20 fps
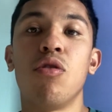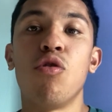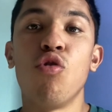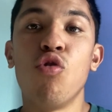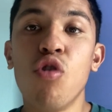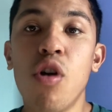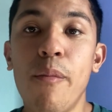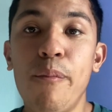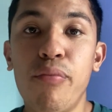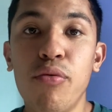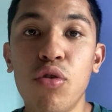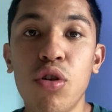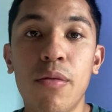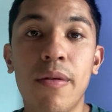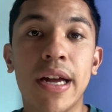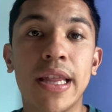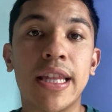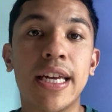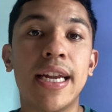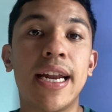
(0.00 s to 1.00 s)
no pudo
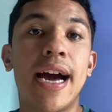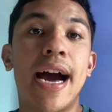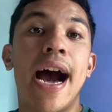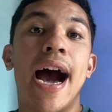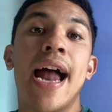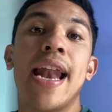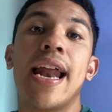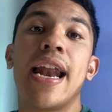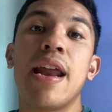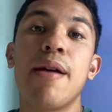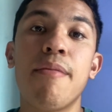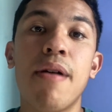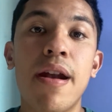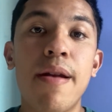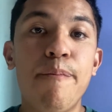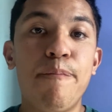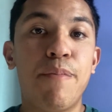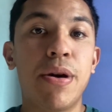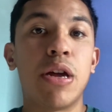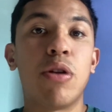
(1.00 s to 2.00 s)
batir al
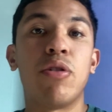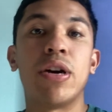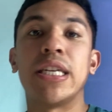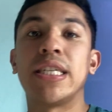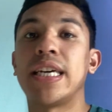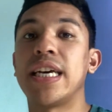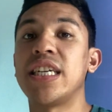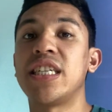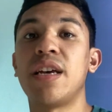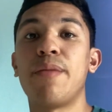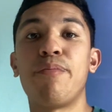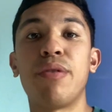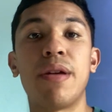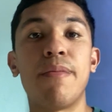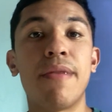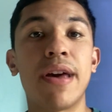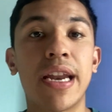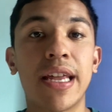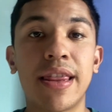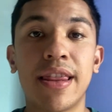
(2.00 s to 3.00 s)
alemán, pero es que ese
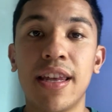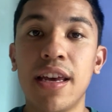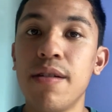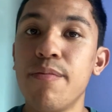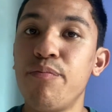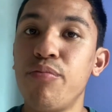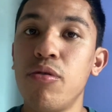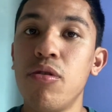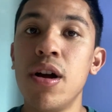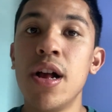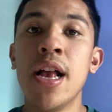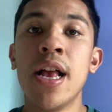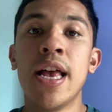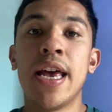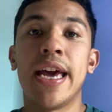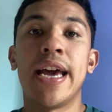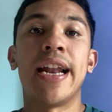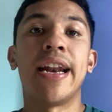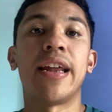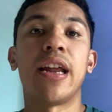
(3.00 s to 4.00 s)
primer tiempo
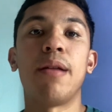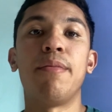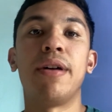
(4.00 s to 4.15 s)
el Real